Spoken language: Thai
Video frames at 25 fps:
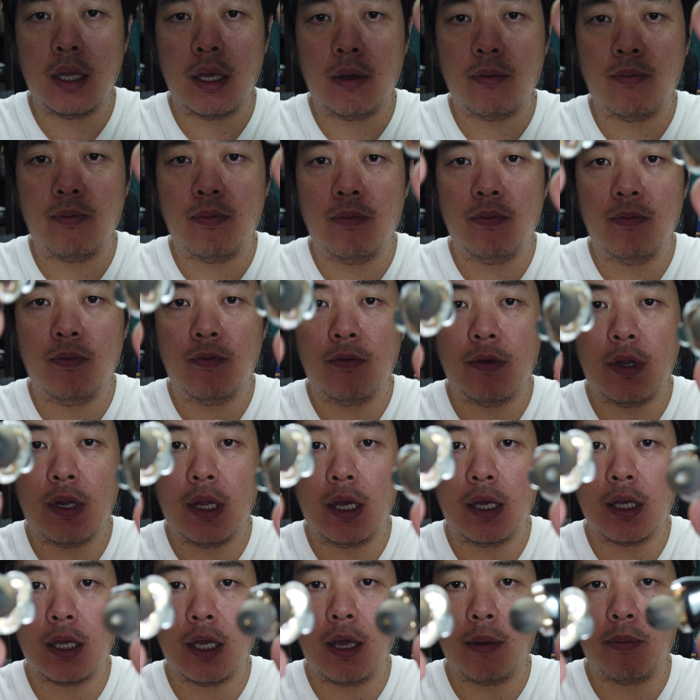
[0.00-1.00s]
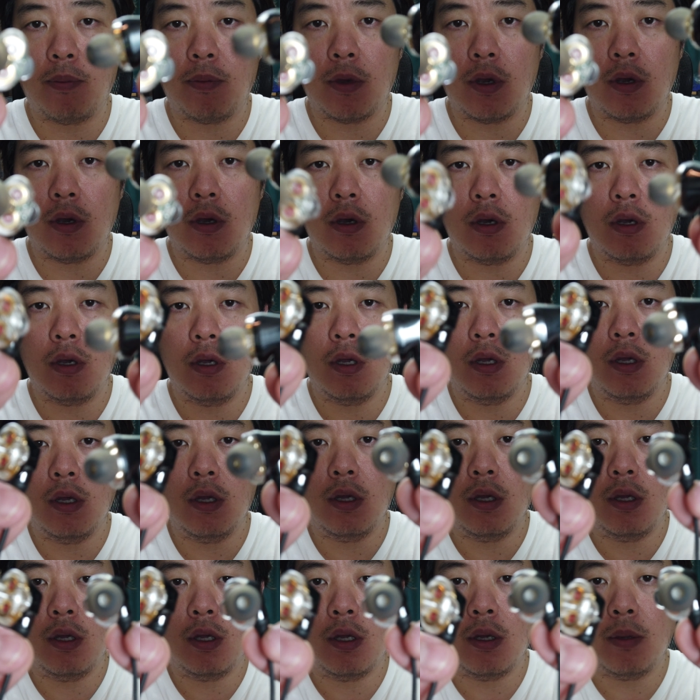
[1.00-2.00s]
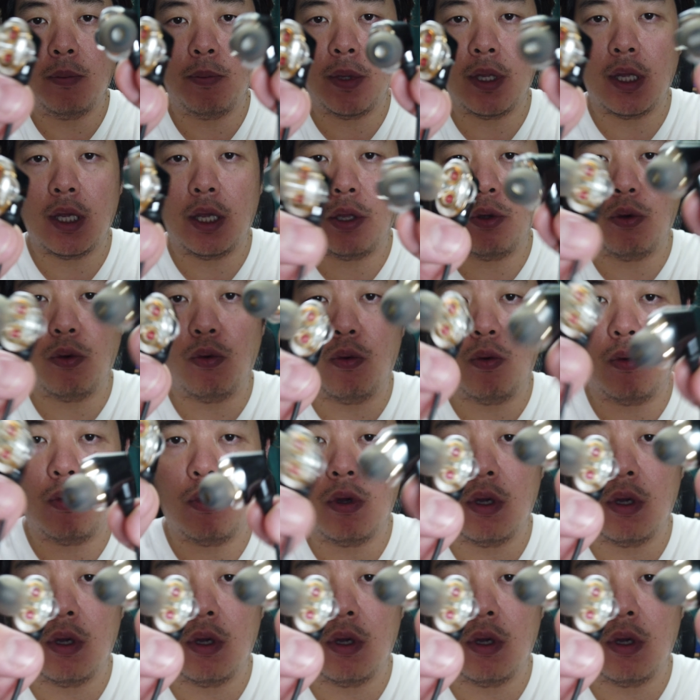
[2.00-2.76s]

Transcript: นะครับเวลาเก็บก็จะอยู่